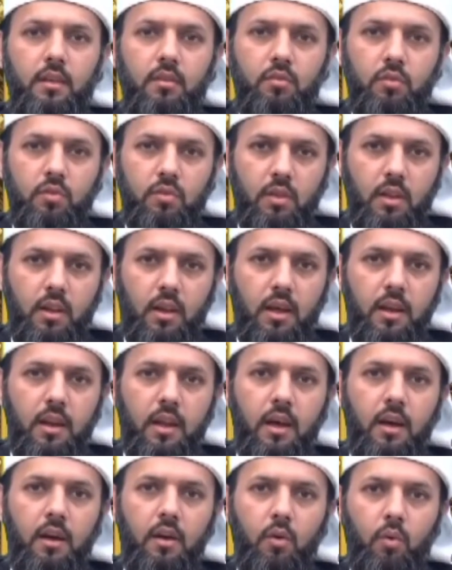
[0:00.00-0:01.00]
जो
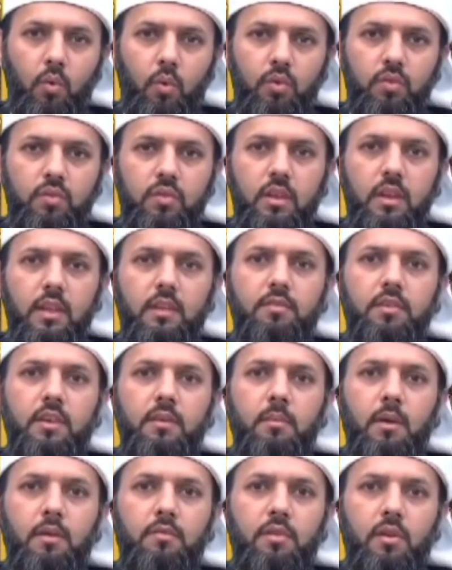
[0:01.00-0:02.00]
सालाना उर्स शरीफ की
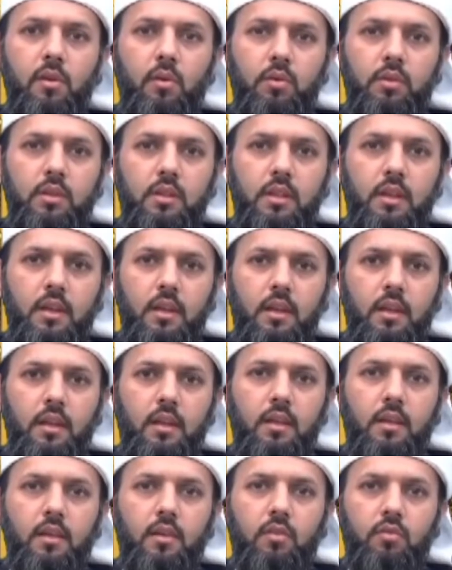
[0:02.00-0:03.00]
महफिल होती है
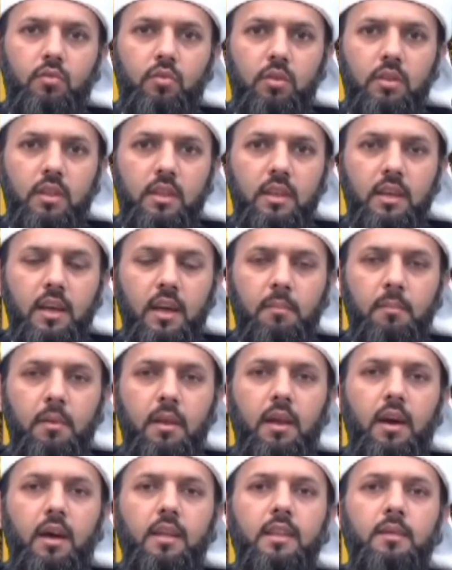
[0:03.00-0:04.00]
जो दीगर
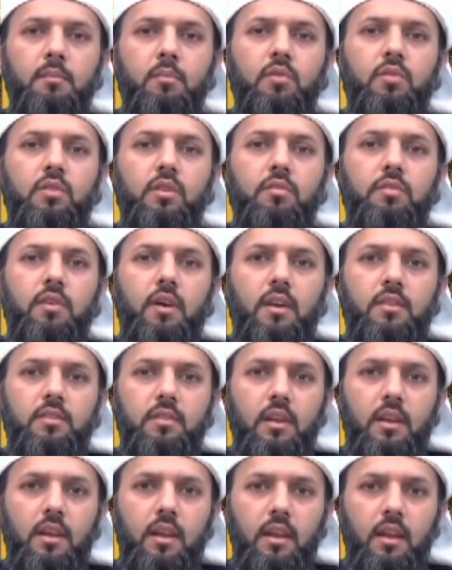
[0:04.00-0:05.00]
मिलाद मुस्तफ़ा
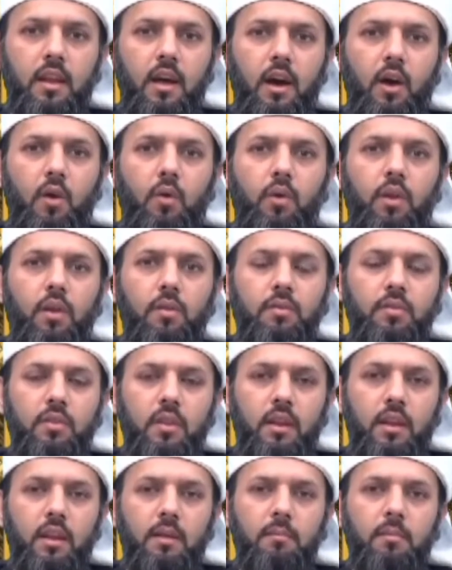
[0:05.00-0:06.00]
सल्लल्लाहु अलैहि
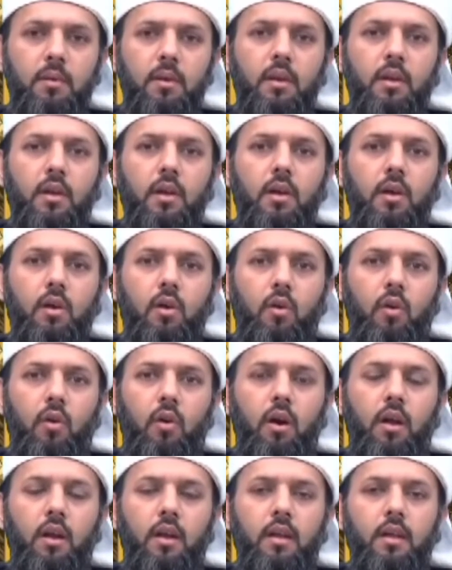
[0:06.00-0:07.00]
वसल्लम
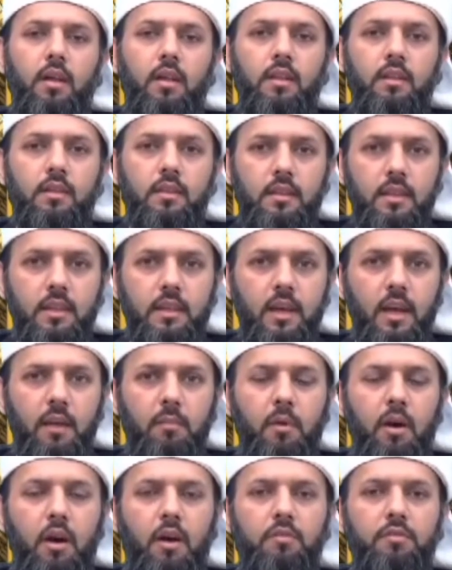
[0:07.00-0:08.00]
और दीगर
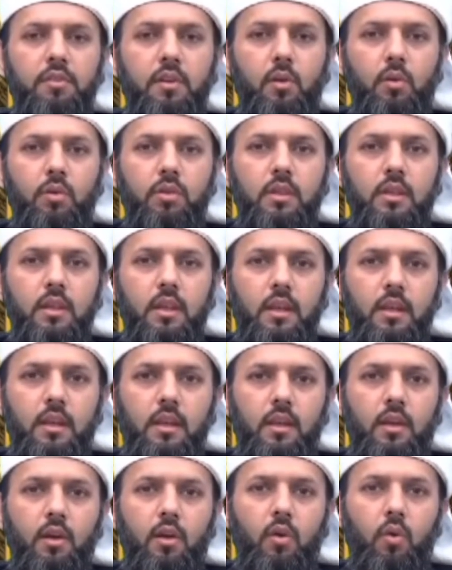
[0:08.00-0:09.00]
महाफिल होती हैं
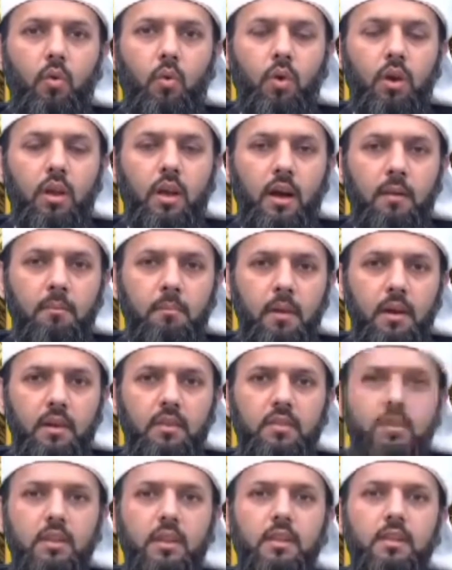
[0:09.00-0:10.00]
उनका
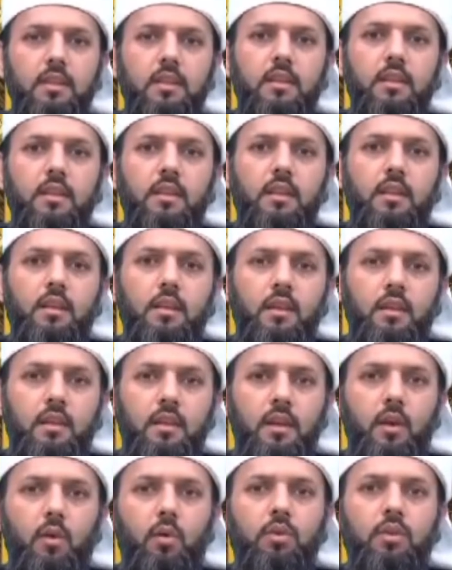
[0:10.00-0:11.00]
मकसद
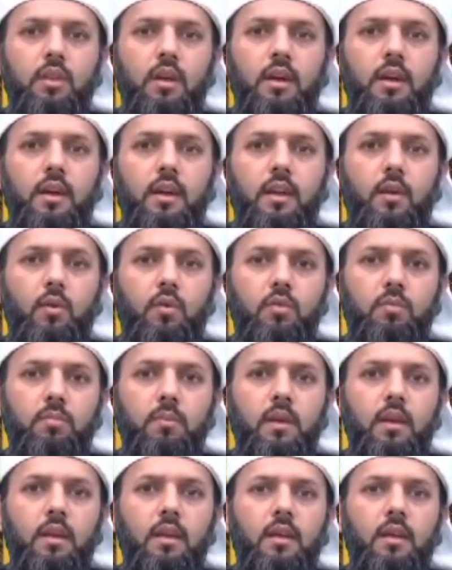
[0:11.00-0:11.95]
ये होता है कि उसमें